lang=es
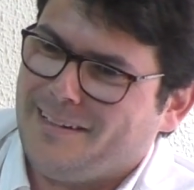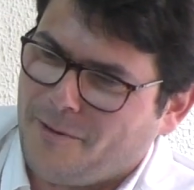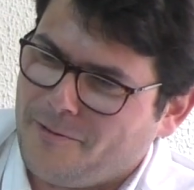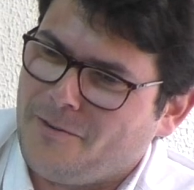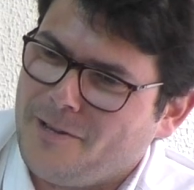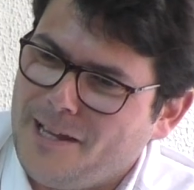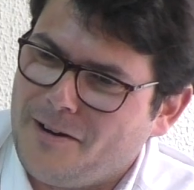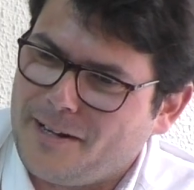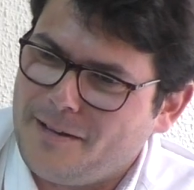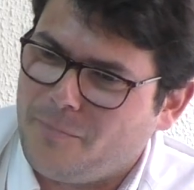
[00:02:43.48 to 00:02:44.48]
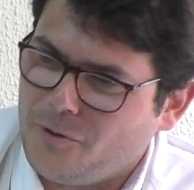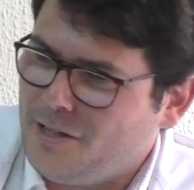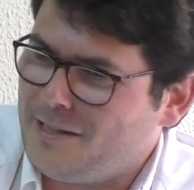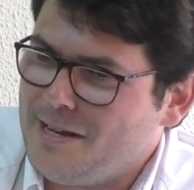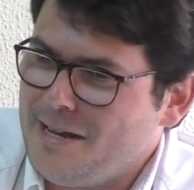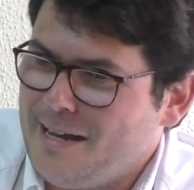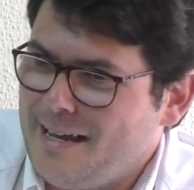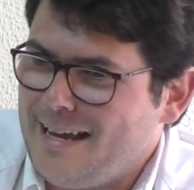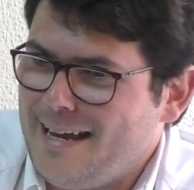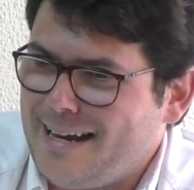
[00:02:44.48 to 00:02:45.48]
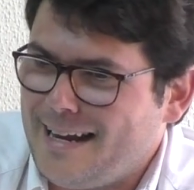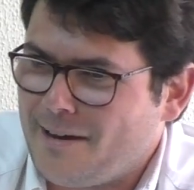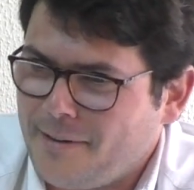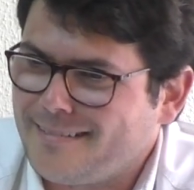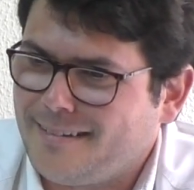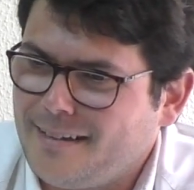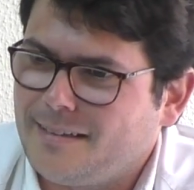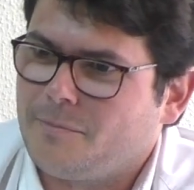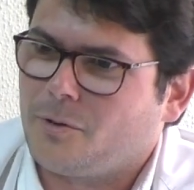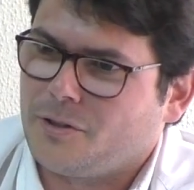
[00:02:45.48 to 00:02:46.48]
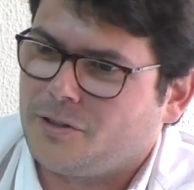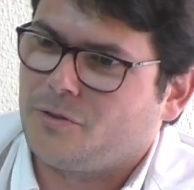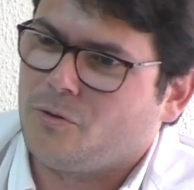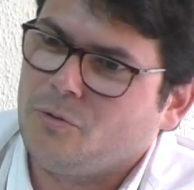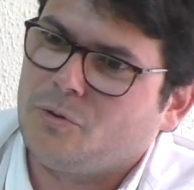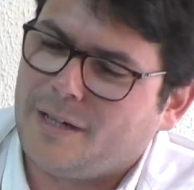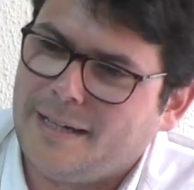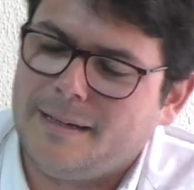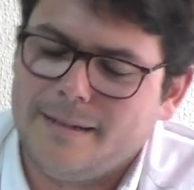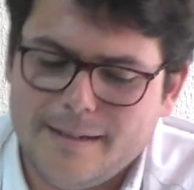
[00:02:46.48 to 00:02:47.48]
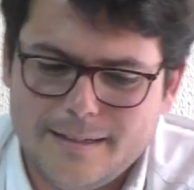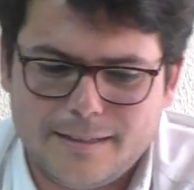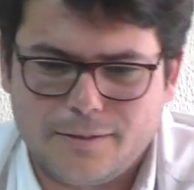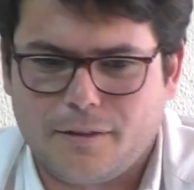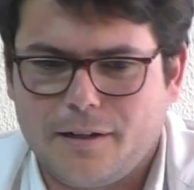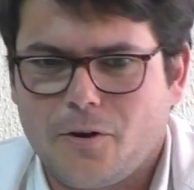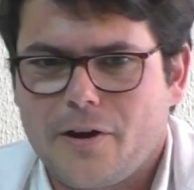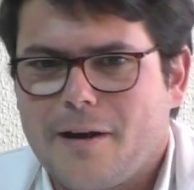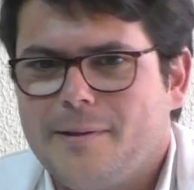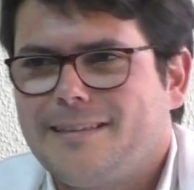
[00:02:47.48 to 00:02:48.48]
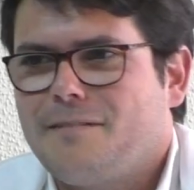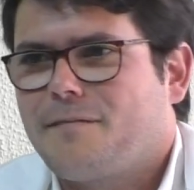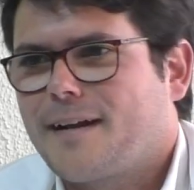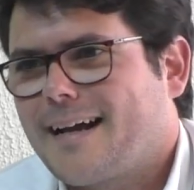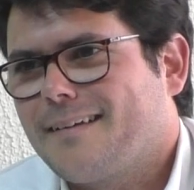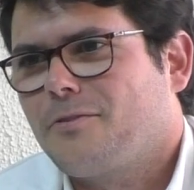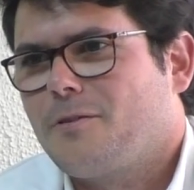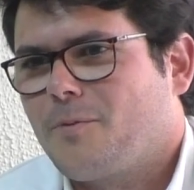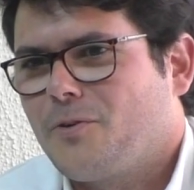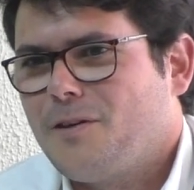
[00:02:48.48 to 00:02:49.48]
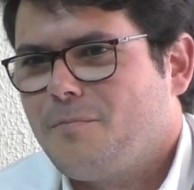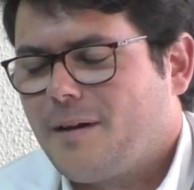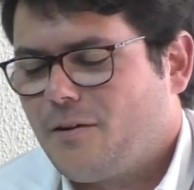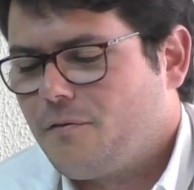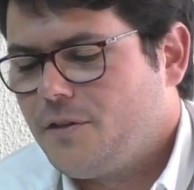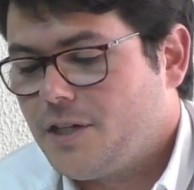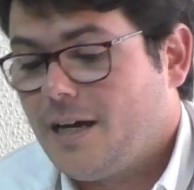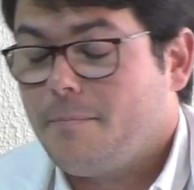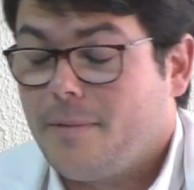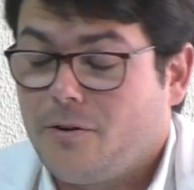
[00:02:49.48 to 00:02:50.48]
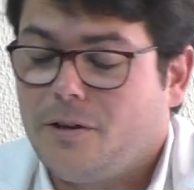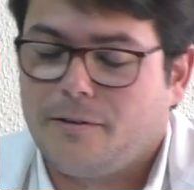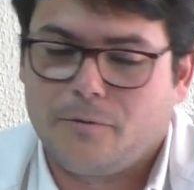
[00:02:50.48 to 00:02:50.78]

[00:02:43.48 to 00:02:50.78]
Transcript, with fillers: que se me había olvidado, es que Poyet era la base de este proyecto junto a él. Entonces, lógicamente, el fracaso de Poyet, más los fichajes, menos el de